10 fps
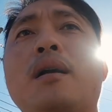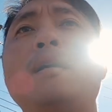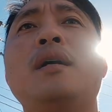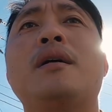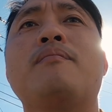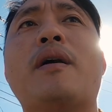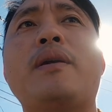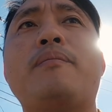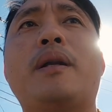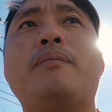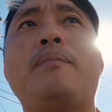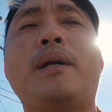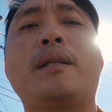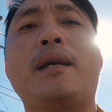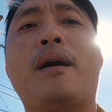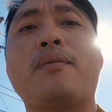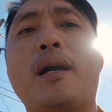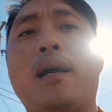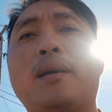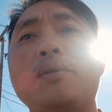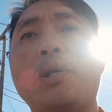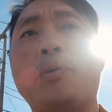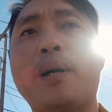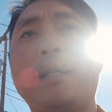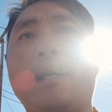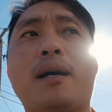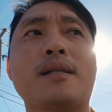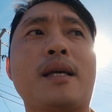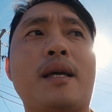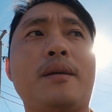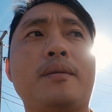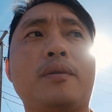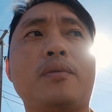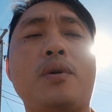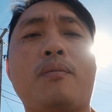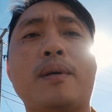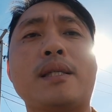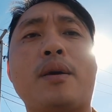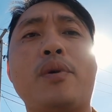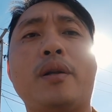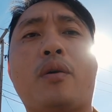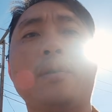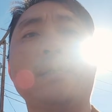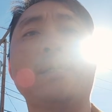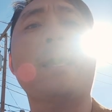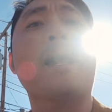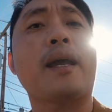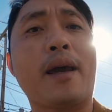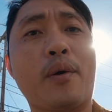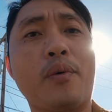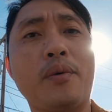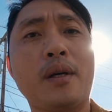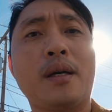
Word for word: là bởi vì mình bên mình thì không có hệ thống COB thì họ sẽ cuối cùng mình sẽ quy đổi từ cái IELTS